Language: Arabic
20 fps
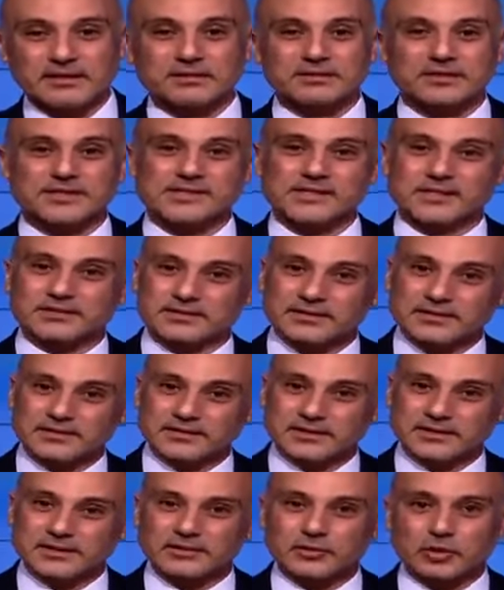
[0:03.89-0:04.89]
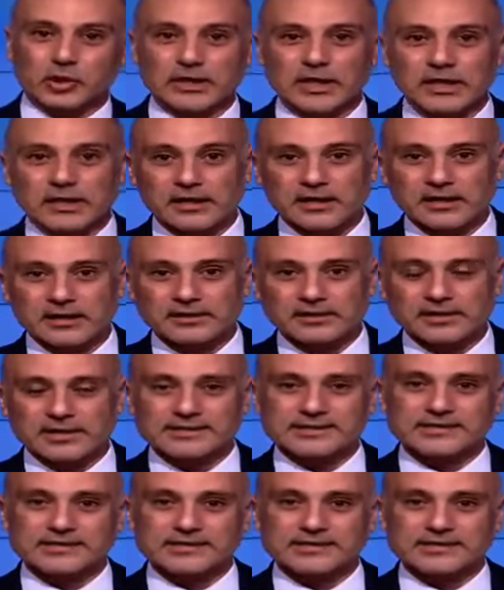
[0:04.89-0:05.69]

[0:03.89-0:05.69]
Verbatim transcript: اقتصادية دولار